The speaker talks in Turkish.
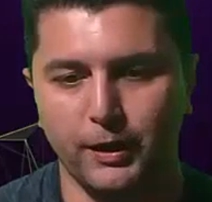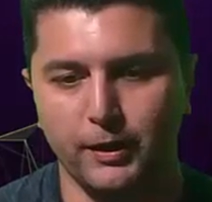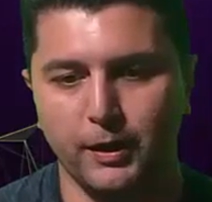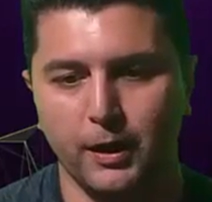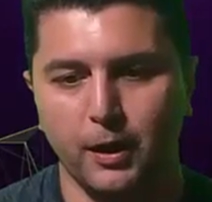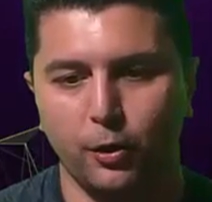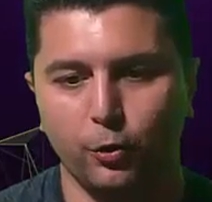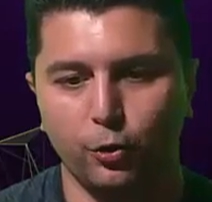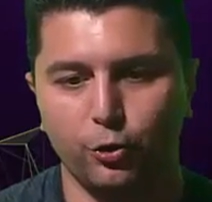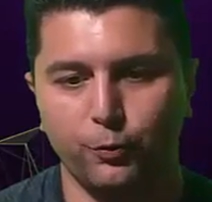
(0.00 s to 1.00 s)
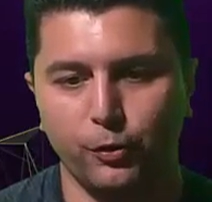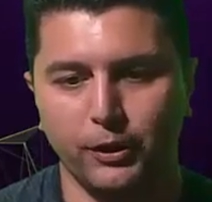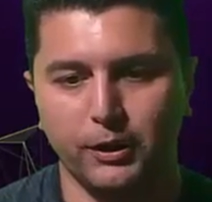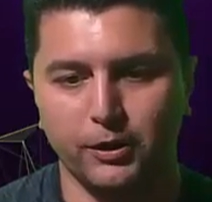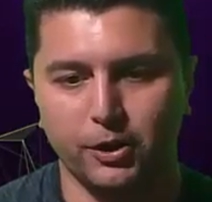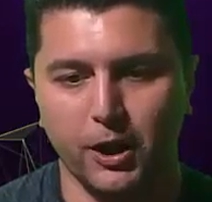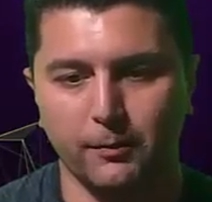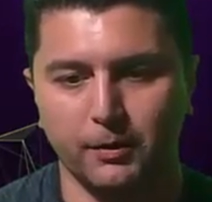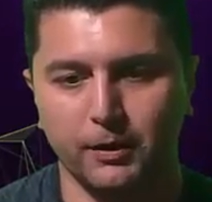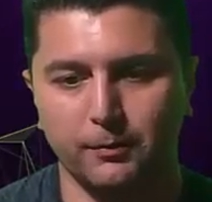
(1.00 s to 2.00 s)
ile 3 bölü 2'yi
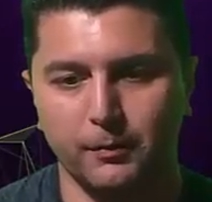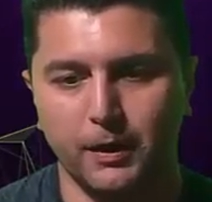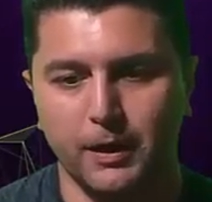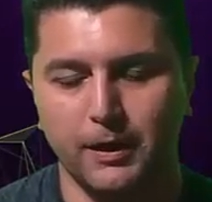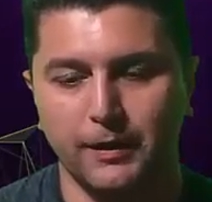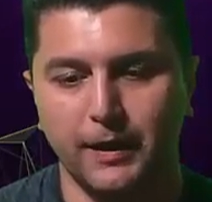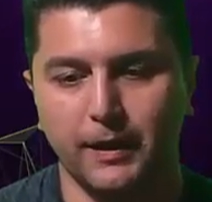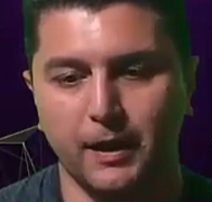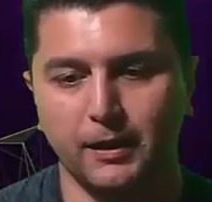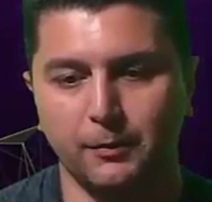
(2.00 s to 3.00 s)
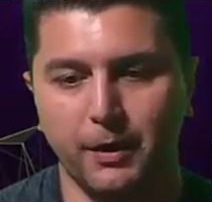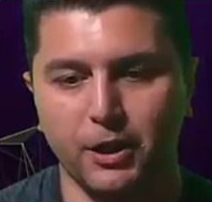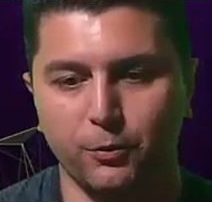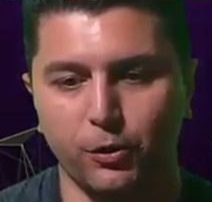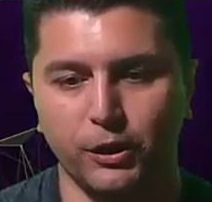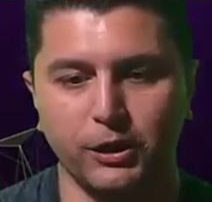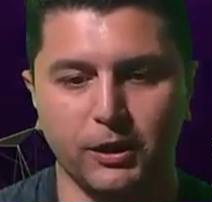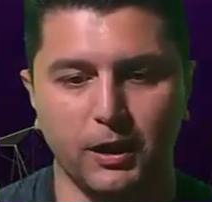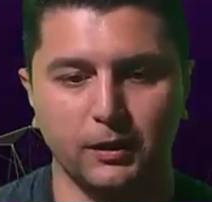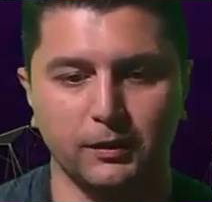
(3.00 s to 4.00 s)
çarptım. Ne kaldı? 5 bölü
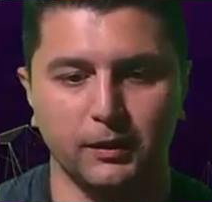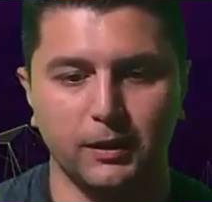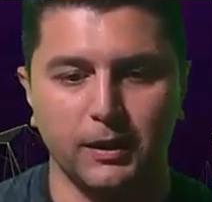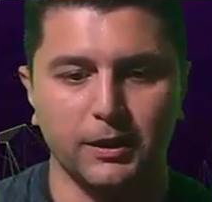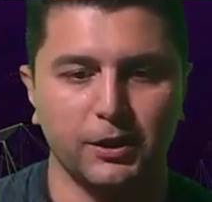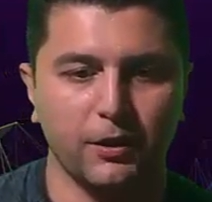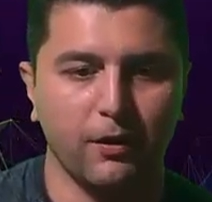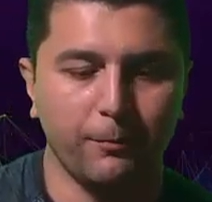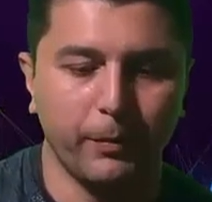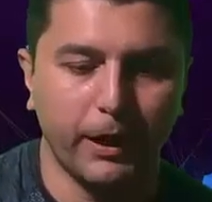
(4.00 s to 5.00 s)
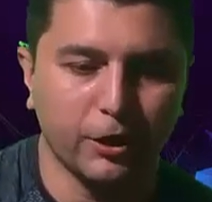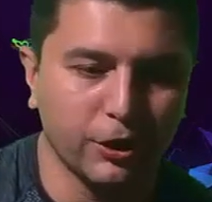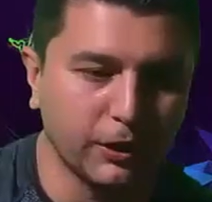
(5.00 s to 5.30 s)
2 kaldı. Cevap B